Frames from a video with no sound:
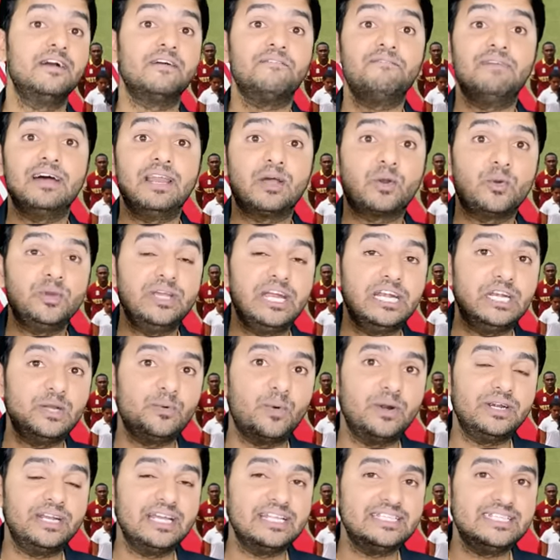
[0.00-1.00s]
వాళ్ళకు
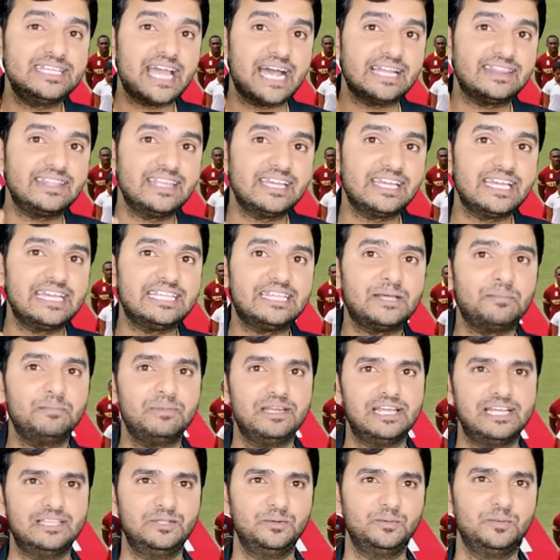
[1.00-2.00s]
ఎటువంటి జాతీయ గీతం
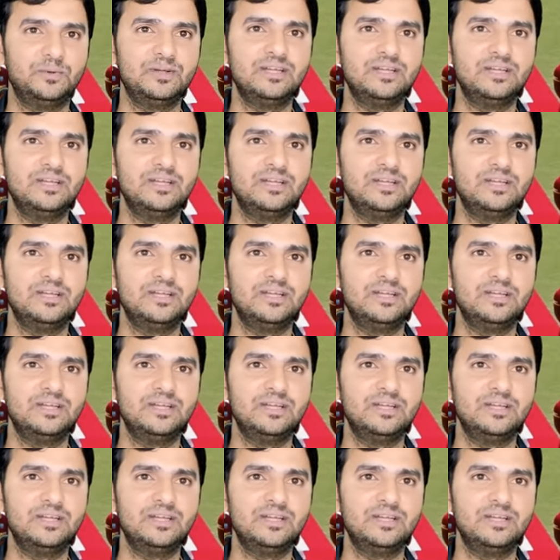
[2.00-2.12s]
లేదు